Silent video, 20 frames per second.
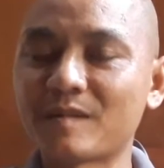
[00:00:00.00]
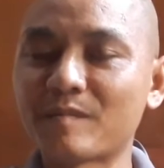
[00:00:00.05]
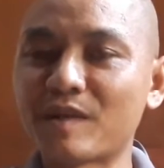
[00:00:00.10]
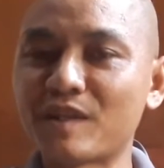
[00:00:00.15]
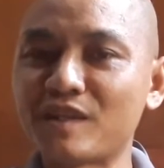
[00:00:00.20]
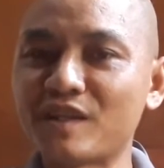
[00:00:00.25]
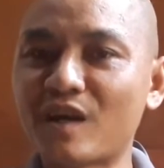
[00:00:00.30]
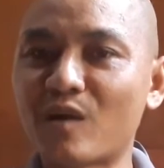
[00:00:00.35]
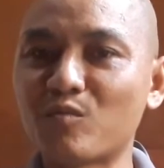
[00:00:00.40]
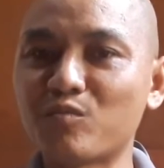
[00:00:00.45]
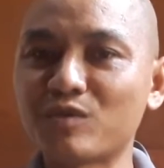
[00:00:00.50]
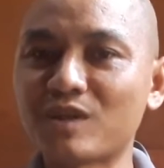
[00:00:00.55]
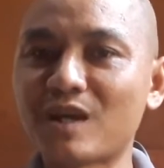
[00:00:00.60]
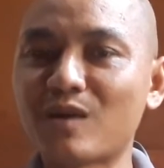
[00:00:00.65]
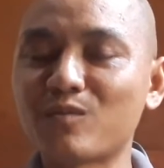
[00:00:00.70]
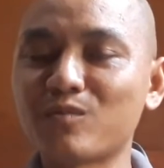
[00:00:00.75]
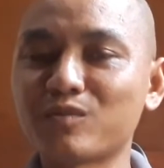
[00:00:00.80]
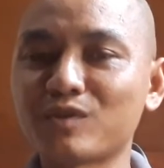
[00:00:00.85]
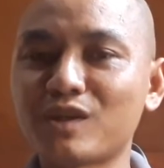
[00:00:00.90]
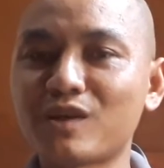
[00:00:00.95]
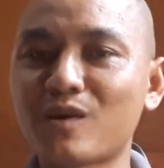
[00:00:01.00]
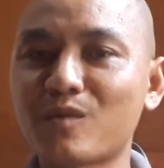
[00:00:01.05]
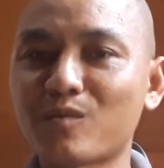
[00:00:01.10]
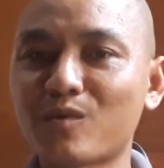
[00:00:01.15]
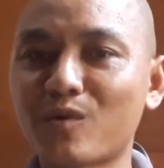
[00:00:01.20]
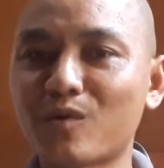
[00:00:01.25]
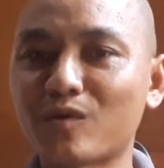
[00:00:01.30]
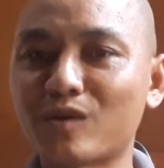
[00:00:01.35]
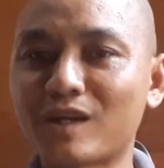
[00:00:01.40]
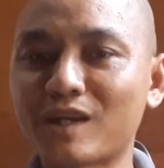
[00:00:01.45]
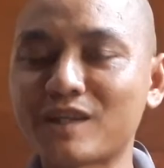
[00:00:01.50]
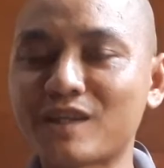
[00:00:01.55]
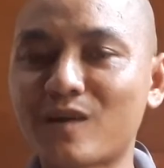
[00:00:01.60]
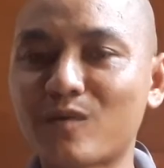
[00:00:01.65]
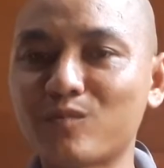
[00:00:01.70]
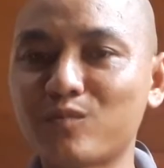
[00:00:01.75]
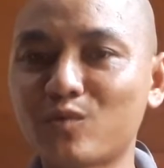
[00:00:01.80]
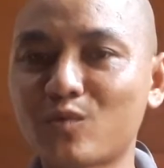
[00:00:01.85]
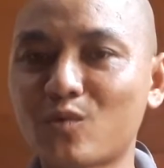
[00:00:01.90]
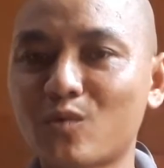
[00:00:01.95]
bệnh giọng nhông chứ không còn là
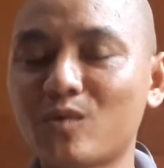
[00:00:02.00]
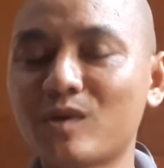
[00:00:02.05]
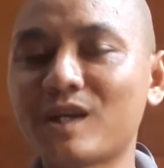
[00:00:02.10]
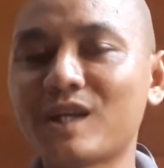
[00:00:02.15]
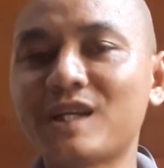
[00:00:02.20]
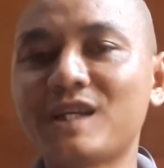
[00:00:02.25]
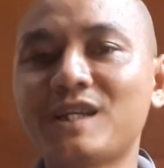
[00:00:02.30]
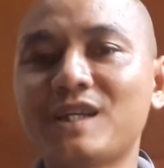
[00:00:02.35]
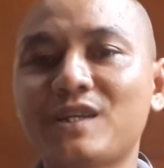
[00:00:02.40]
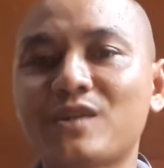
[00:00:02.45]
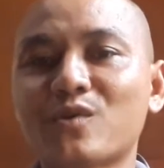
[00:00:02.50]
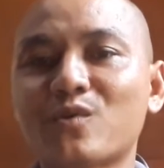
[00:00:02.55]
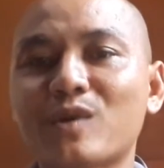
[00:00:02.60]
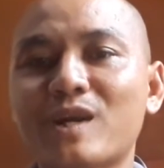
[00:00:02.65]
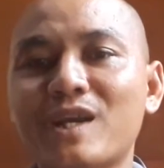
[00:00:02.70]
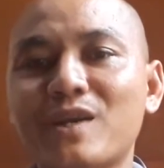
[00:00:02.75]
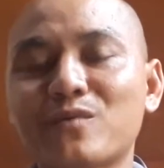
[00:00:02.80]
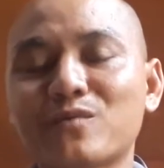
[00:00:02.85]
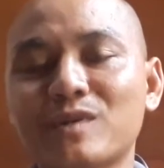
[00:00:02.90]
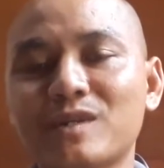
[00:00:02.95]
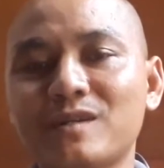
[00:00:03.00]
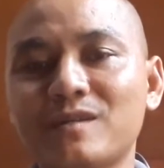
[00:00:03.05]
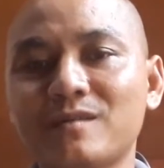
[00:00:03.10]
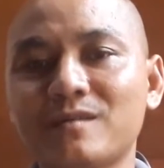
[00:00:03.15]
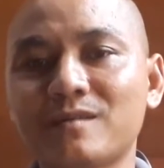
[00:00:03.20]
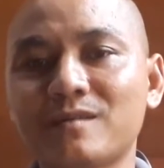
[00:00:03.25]
giọng của cái chuồng heo nữa